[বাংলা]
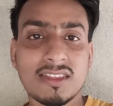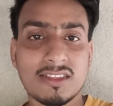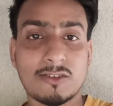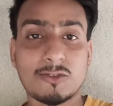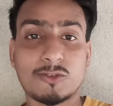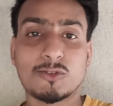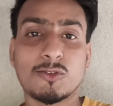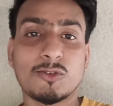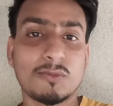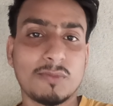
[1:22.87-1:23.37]
তো
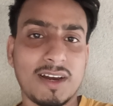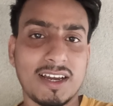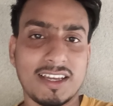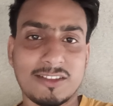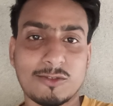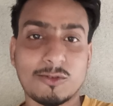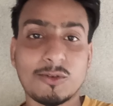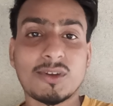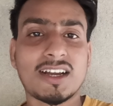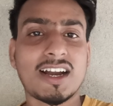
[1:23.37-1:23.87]
শোন ভাই
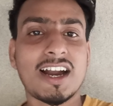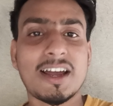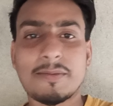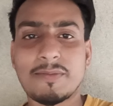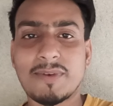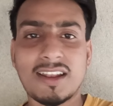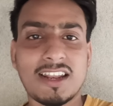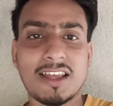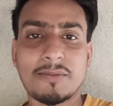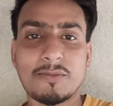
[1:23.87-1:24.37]
তুই কার
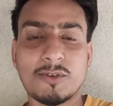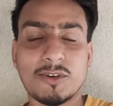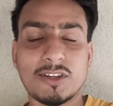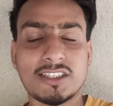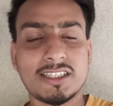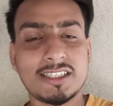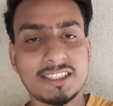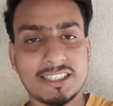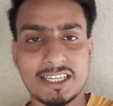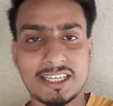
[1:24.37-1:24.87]
পাল্লায়
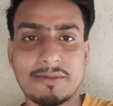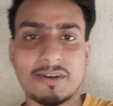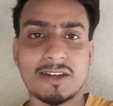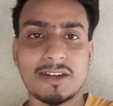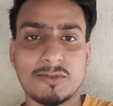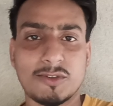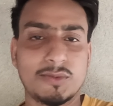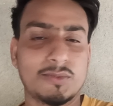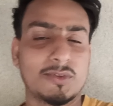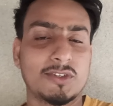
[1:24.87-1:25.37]
পড়েছিস এবার
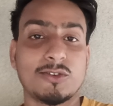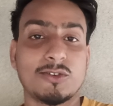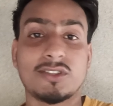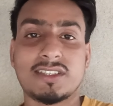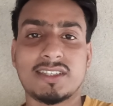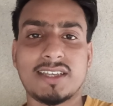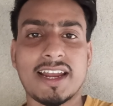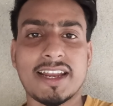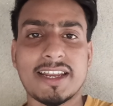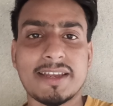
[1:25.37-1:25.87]
বলবি তোর
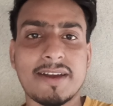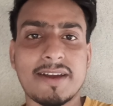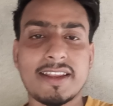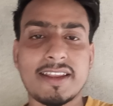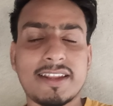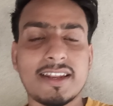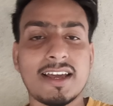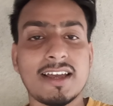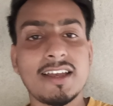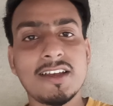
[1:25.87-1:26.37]
সিআইডি
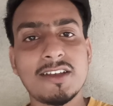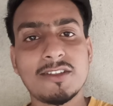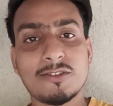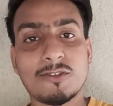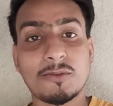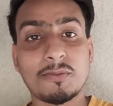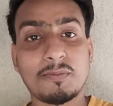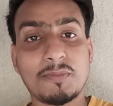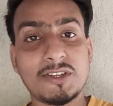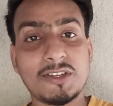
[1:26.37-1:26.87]
বাহিনী না
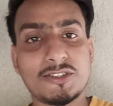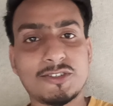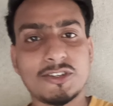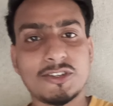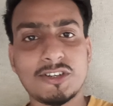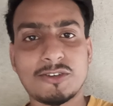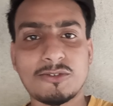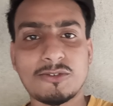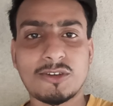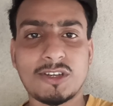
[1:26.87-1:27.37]
তোর
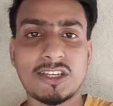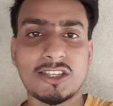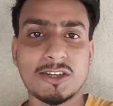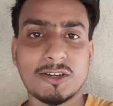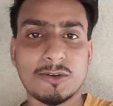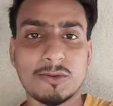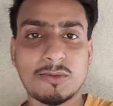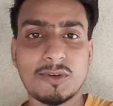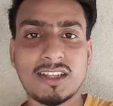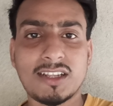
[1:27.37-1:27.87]
পিছনে ঢুকিয়ে
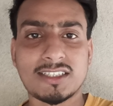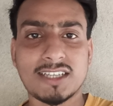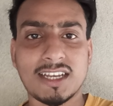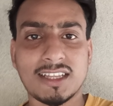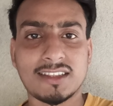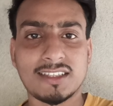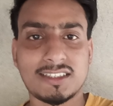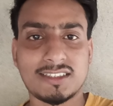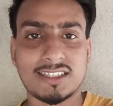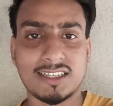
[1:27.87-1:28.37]
দেবো বুঝলি
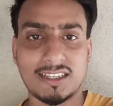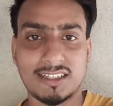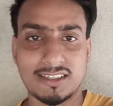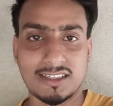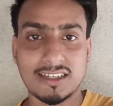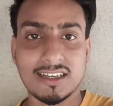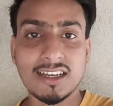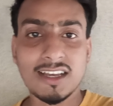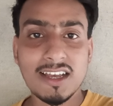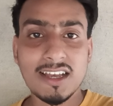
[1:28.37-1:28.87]
শান্তির ছেলে
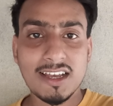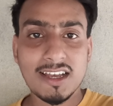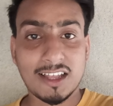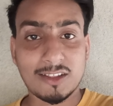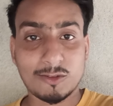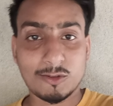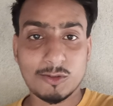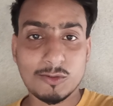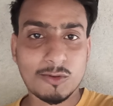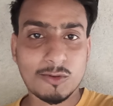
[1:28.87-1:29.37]
আর
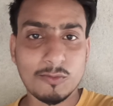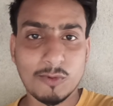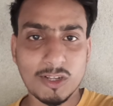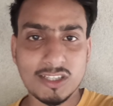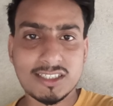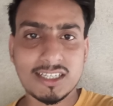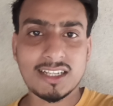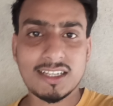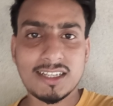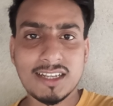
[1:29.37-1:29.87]
তুই
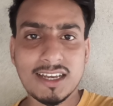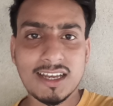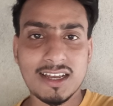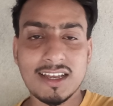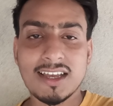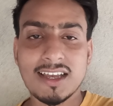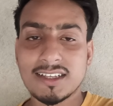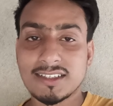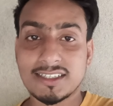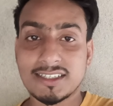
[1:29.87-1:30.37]
বলছিলি না
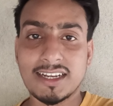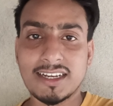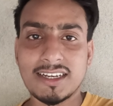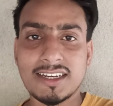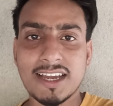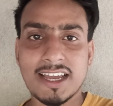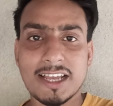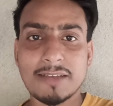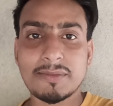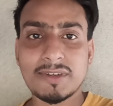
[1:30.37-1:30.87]
যে
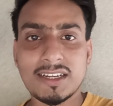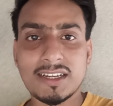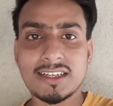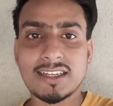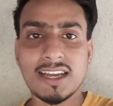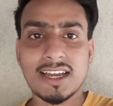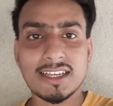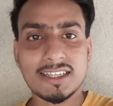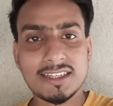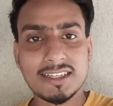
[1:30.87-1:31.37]
ইন্ডিয়া আসবি
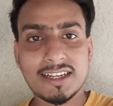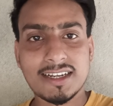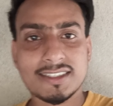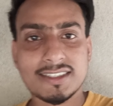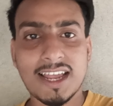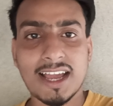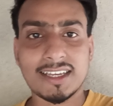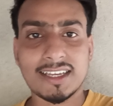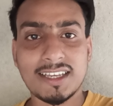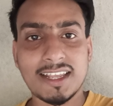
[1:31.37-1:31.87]
ইন্ডিয়া আসলে না
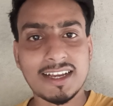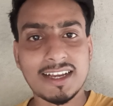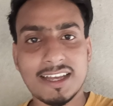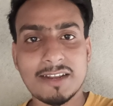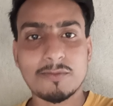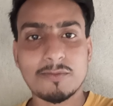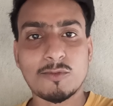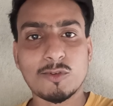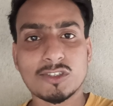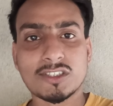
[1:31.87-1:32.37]
টাকি
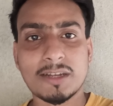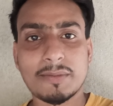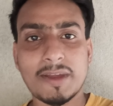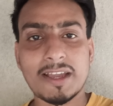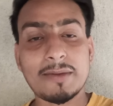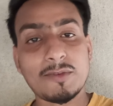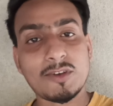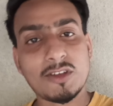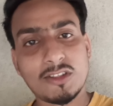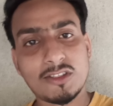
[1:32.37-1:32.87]
এখানে বস্তা
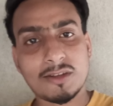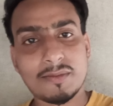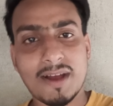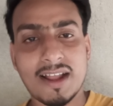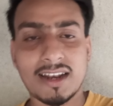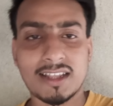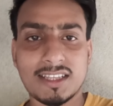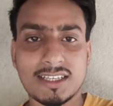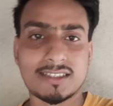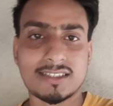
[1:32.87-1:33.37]
প্যাকিং করে তোর
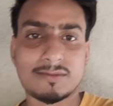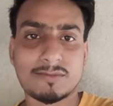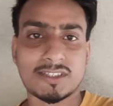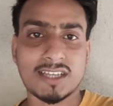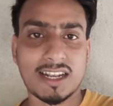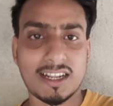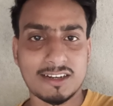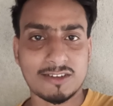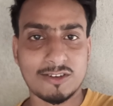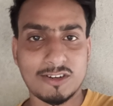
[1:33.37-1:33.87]
বাংলাদেশ
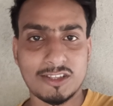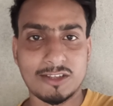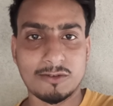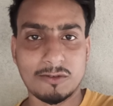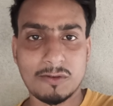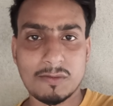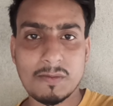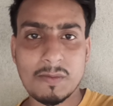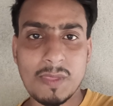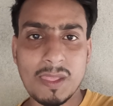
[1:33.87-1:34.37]
চালান করে দেবো